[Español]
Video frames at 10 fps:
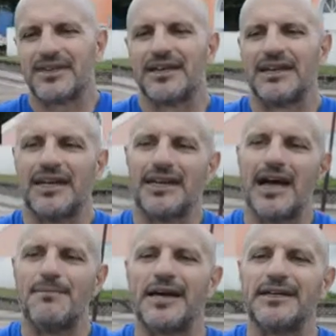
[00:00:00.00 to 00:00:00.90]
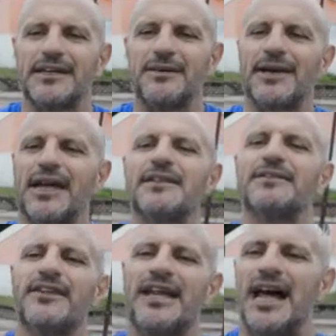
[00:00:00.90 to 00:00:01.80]
Eh, nada más que tiene
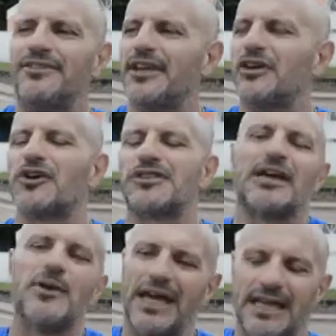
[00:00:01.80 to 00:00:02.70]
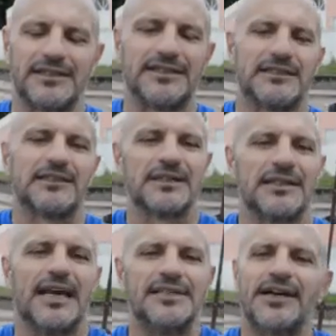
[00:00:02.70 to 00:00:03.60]
berretín de delantero, cosa que no es.
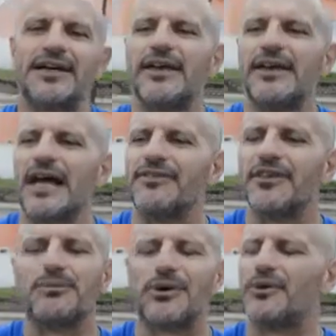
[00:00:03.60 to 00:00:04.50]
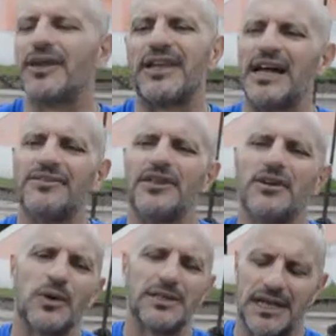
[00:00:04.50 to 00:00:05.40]
Él se cree que es delantero, pero no es delantero,
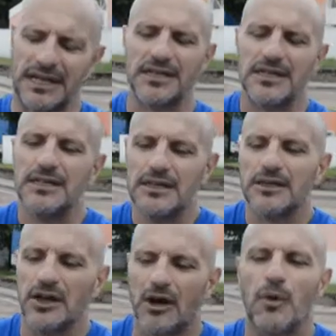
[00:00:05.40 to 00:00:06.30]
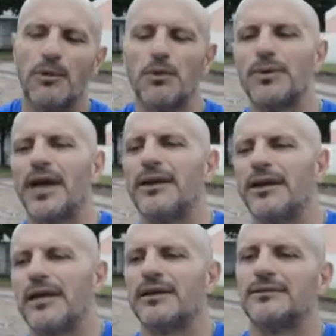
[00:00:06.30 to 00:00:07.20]
él juega de 6. No. juega muy bien,
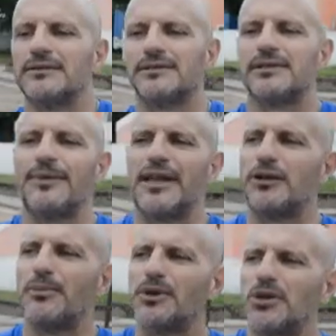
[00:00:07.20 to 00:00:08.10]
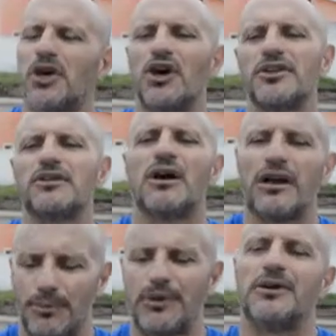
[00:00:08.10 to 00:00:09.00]
eh, si bien está un poquito gordito
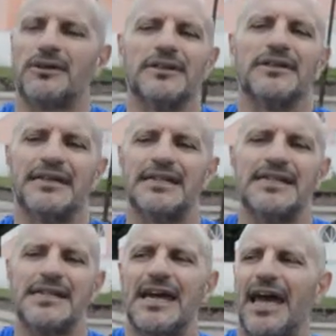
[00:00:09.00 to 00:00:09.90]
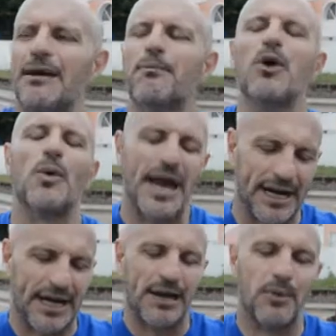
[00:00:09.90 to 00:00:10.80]
ahora, pero es muy,
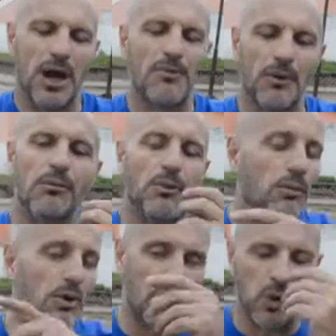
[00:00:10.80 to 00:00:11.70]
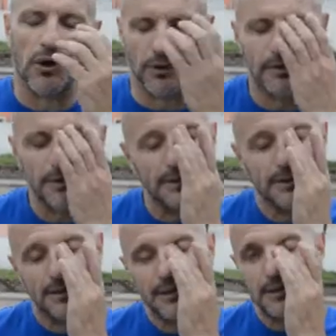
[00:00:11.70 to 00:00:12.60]
buena, es un muy buen jugador. Muy
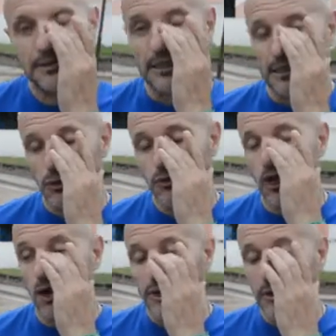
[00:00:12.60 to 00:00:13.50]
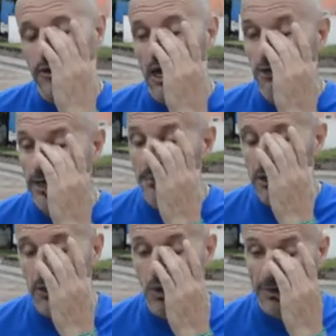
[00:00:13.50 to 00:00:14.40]
buen jugador. Sí, y un sobrino tengo también
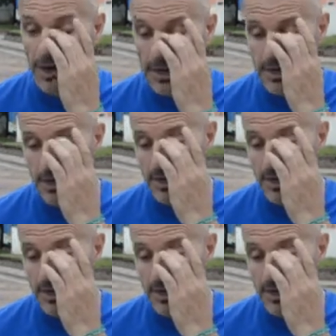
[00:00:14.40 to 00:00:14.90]
que juega bien.